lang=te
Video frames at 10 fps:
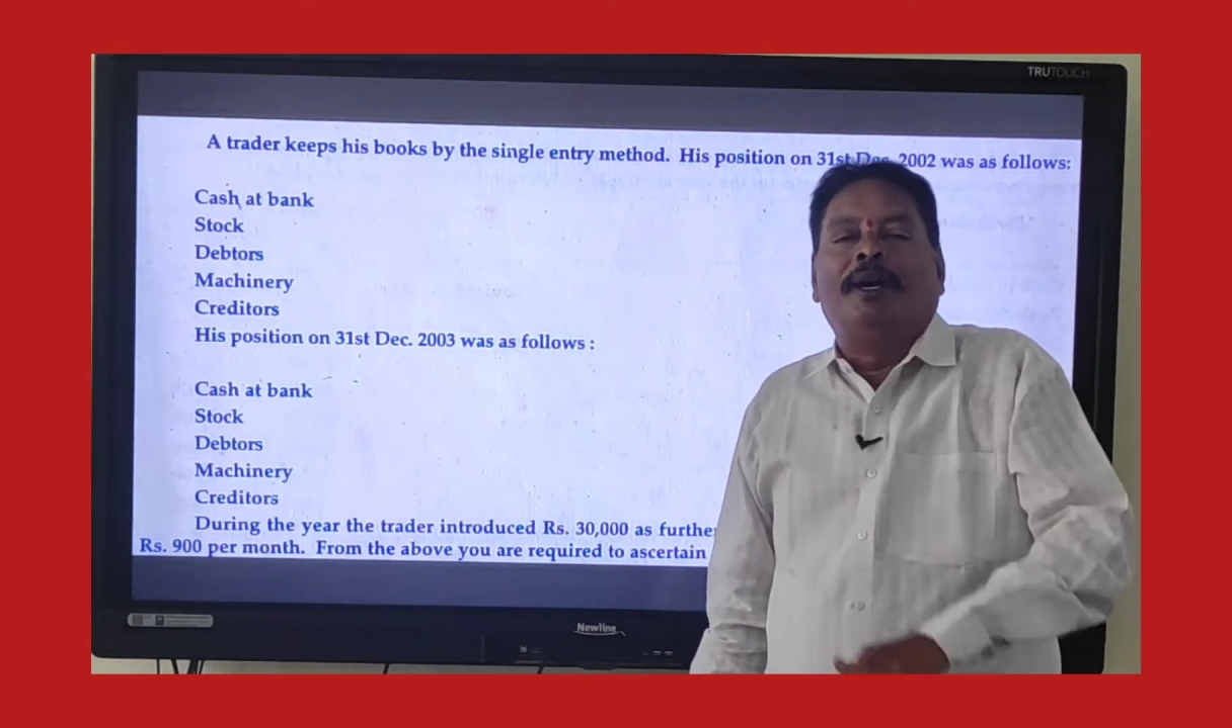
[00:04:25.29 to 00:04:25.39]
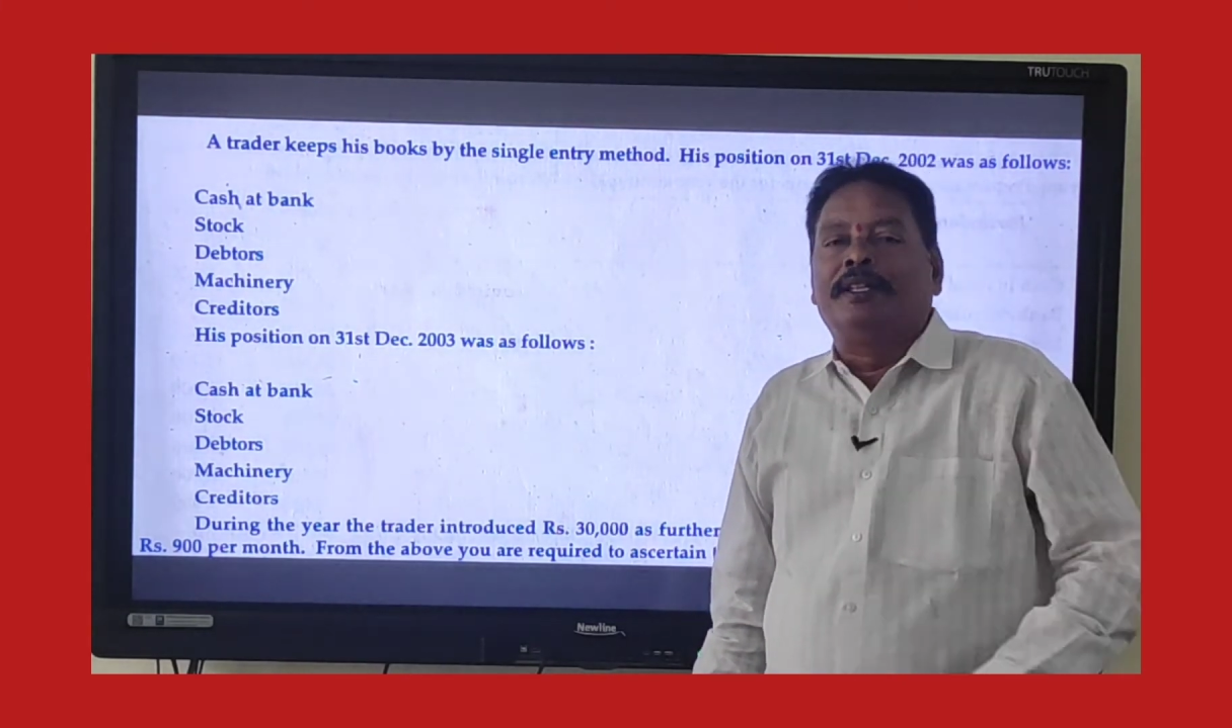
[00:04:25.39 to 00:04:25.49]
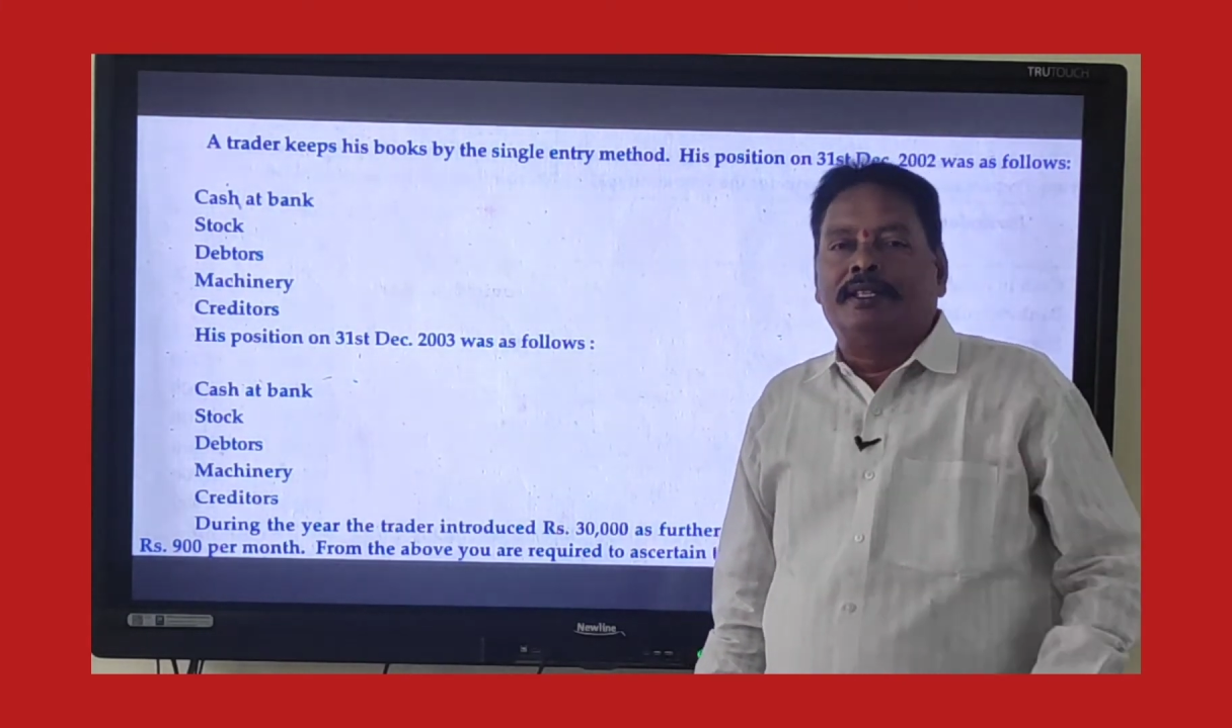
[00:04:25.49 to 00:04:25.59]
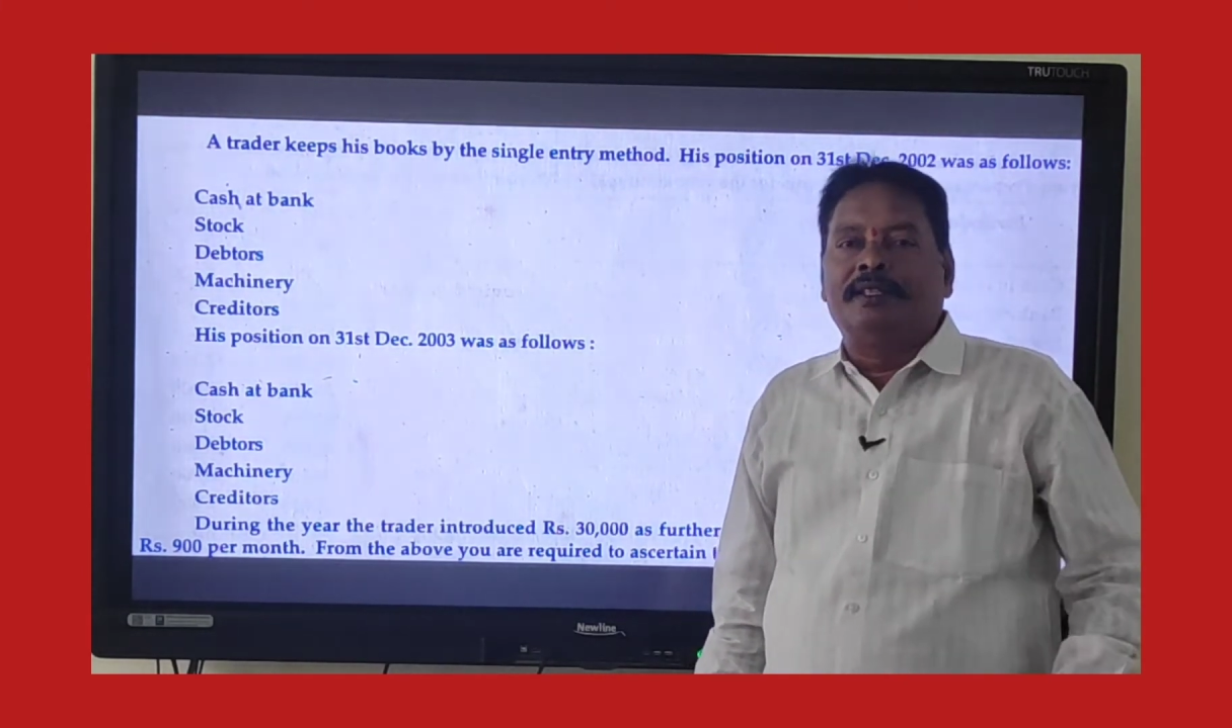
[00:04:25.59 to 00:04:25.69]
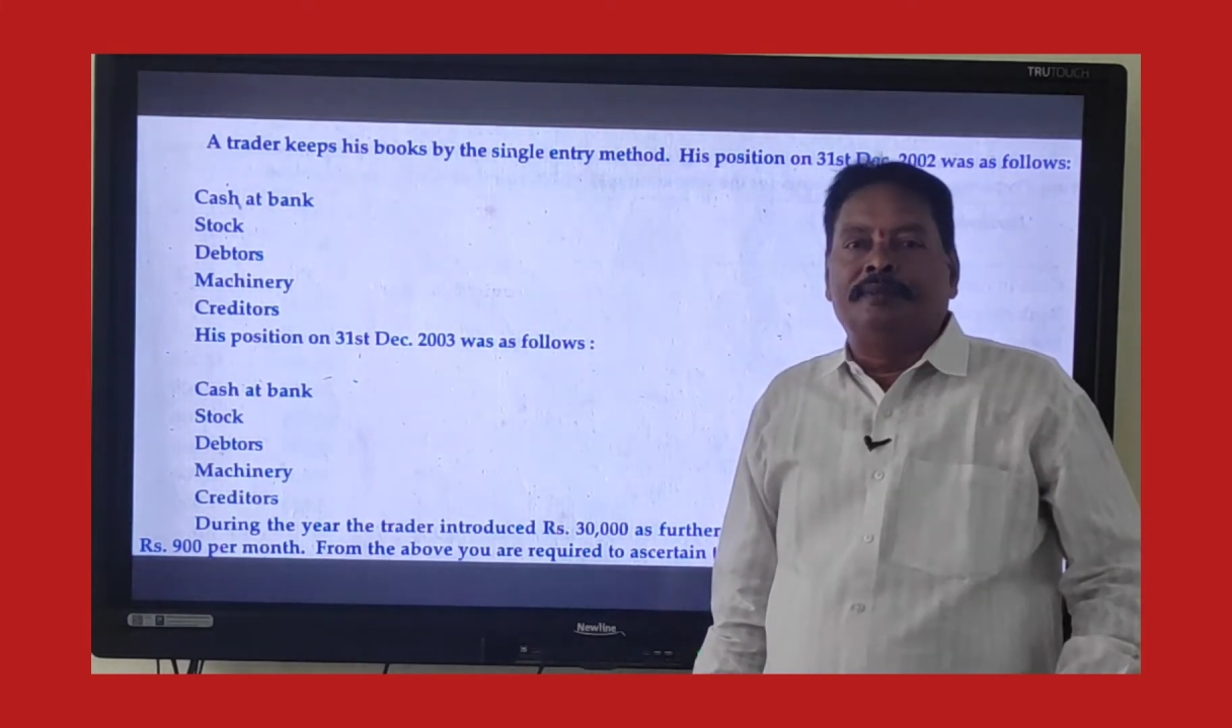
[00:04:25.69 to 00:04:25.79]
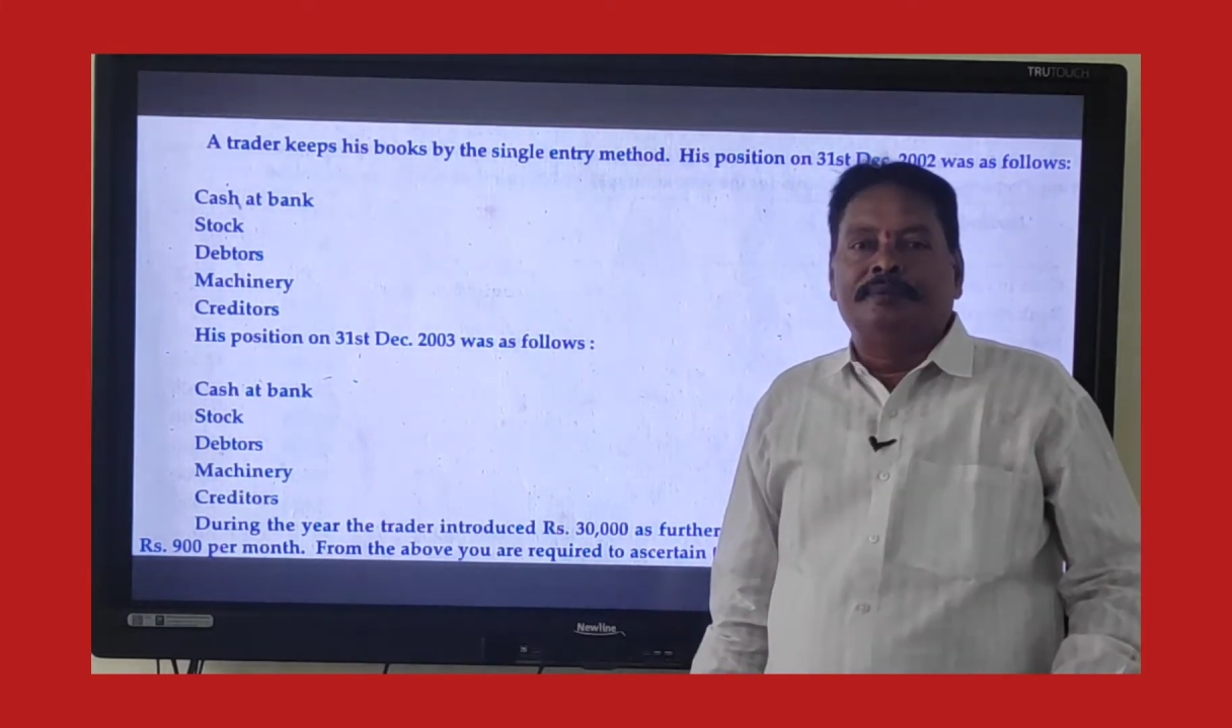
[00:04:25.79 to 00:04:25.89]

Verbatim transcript: మంత్